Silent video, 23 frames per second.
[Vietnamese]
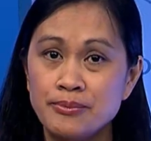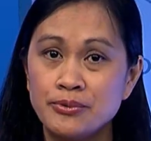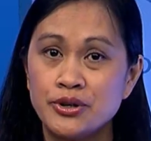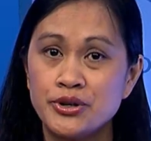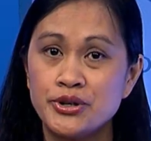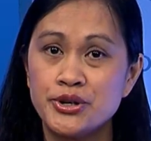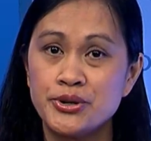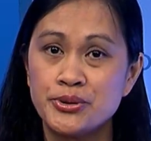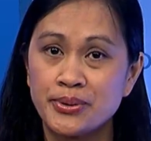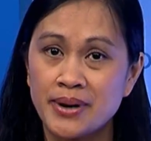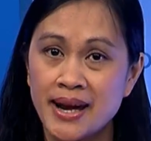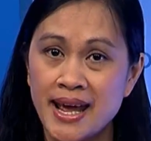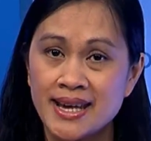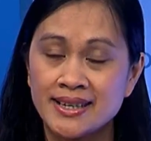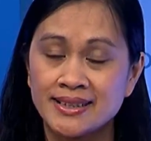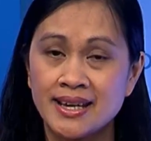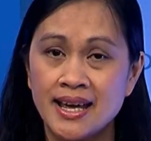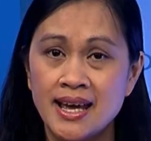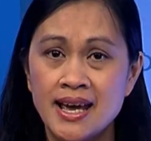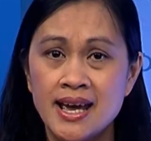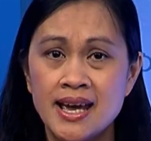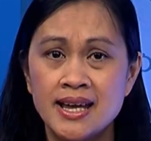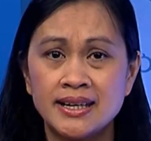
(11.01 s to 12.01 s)
của Ukraine
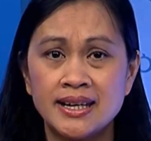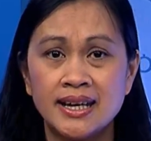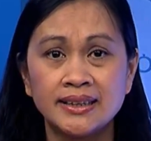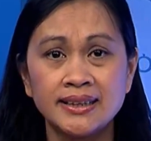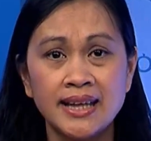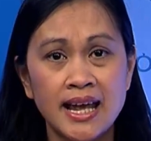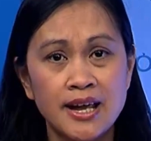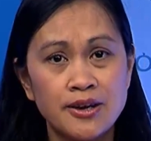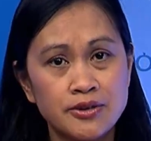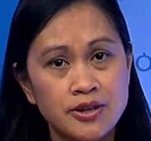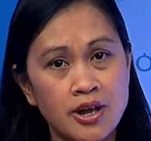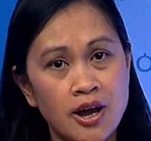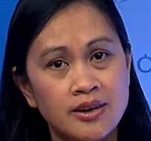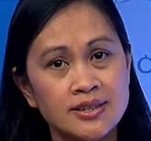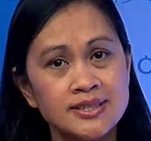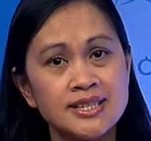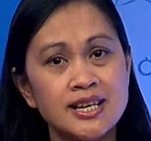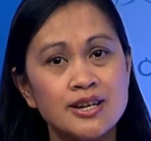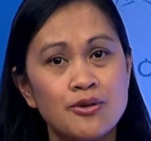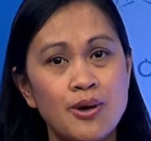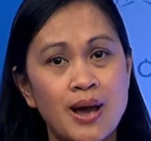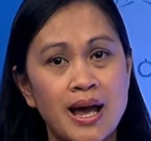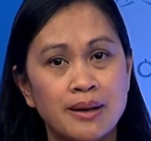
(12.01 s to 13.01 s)
để theo dõi
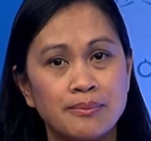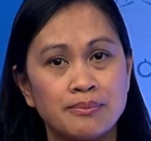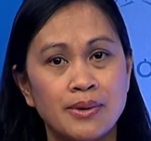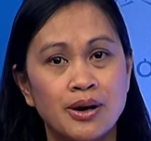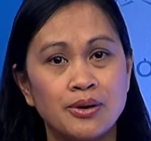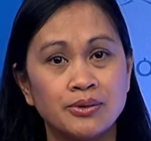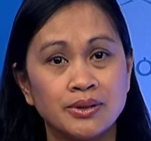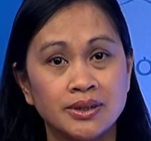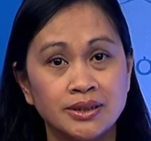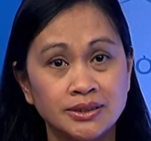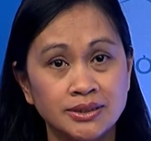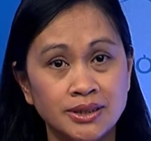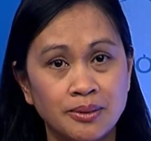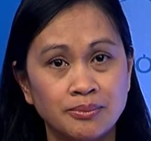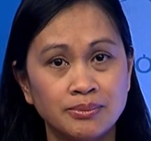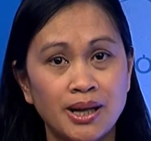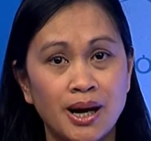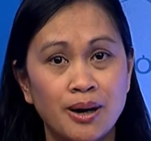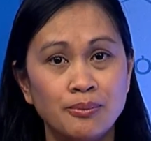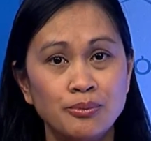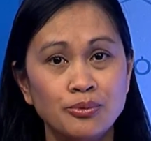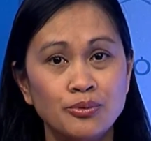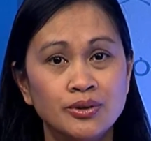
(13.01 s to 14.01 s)
sinh hoạt bầu cử tổng
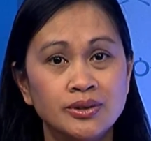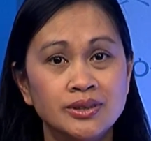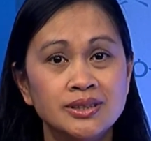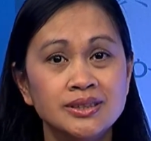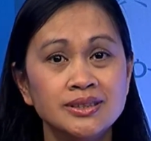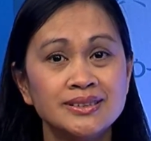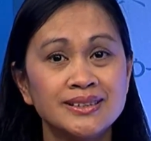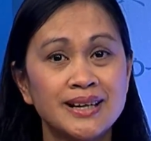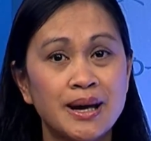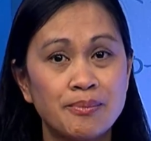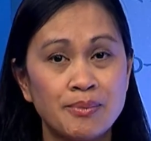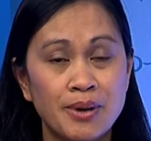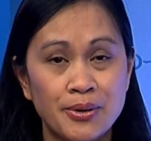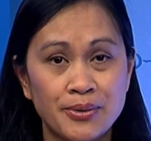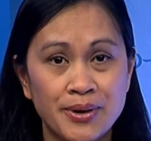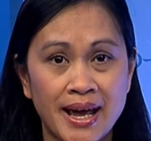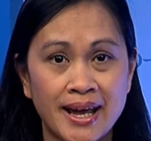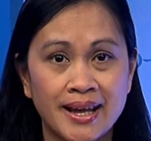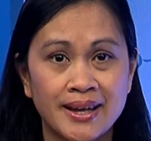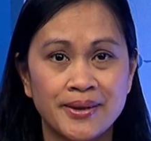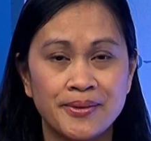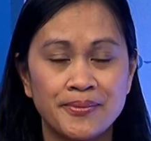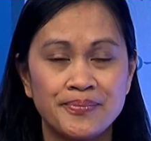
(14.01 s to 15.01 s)
thống của nước Đông Âu
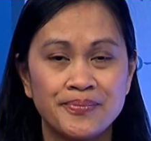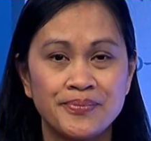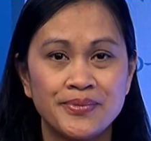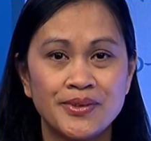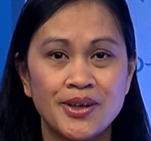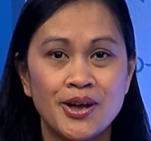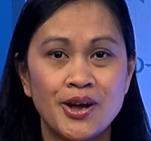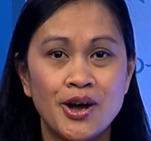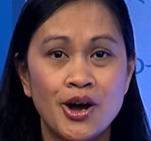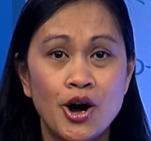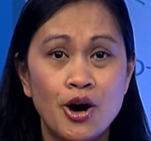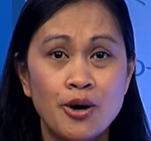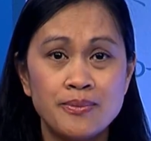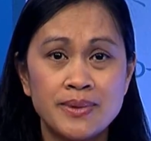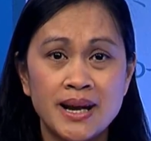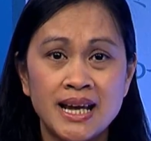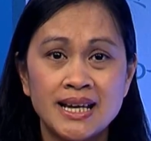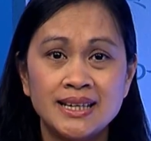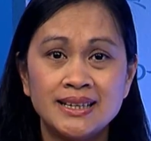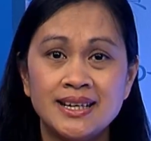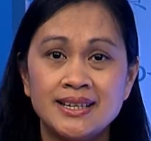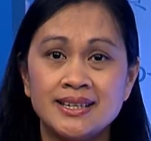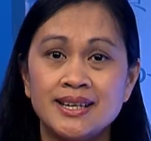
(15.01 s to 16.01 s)
này. Hôm
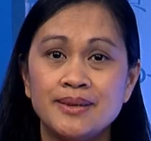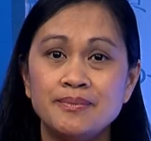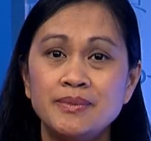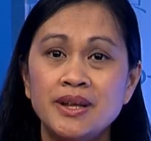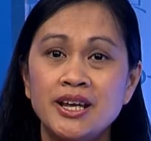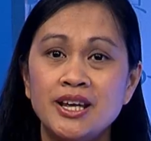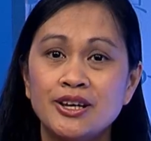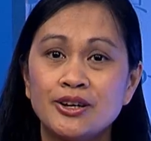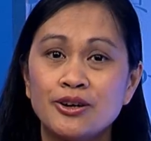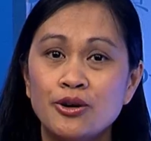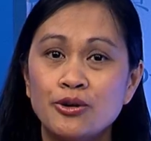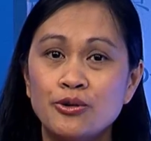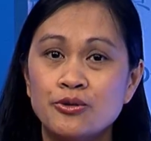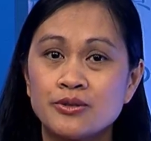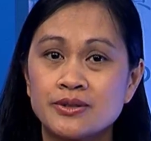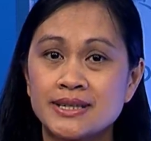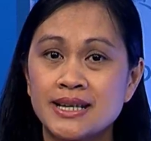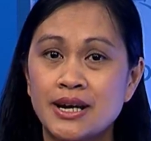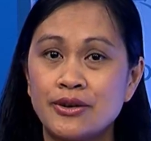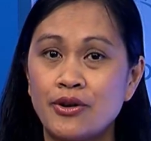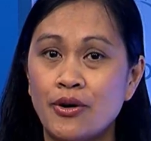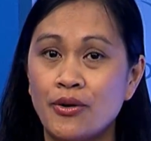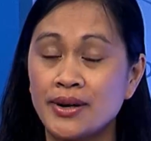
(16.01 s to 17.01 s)
nay thì Diễm Thi có cuộc
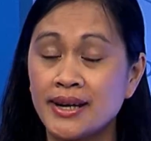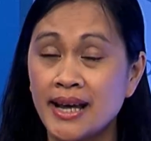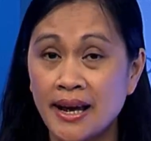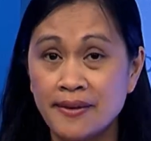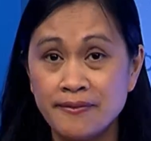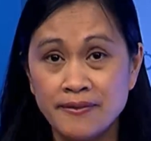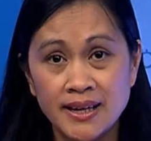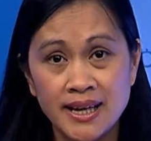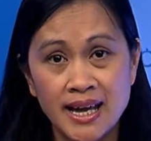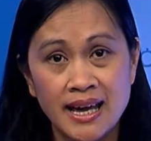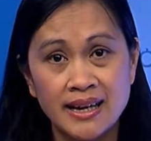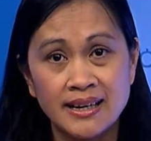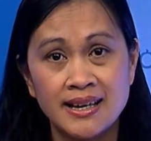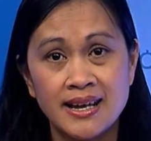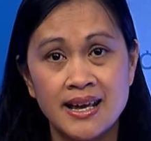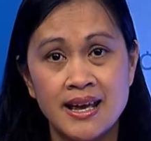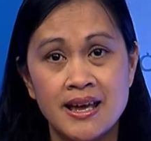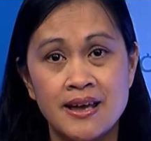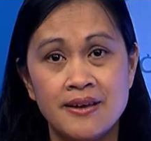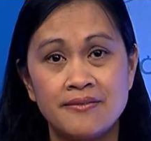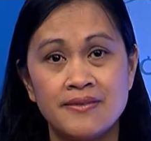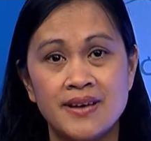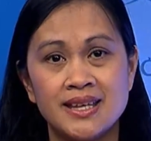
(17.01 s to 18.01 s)
trao đổi ngắn với anh
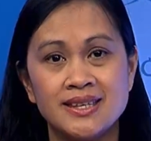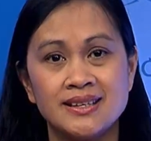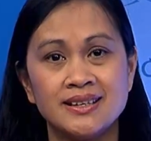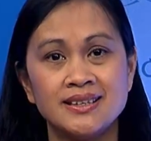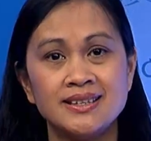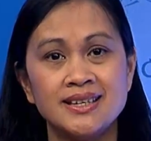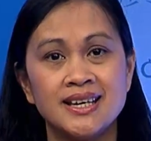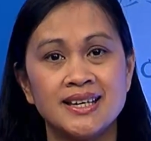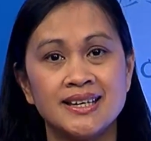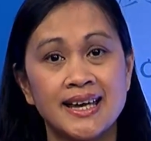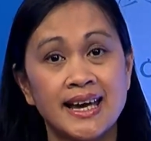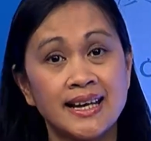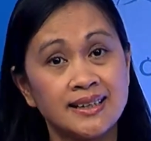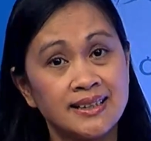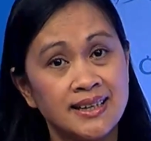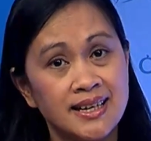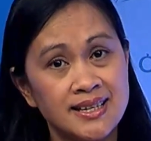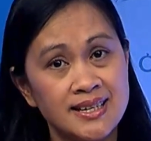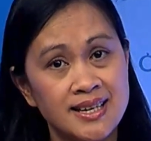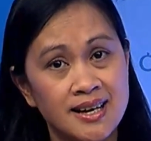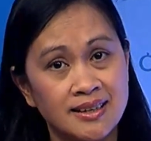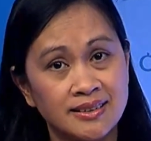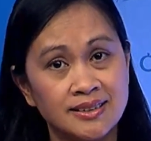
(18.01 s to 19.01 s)
về những gì anh ghi
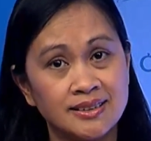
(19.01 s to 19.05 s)
nhận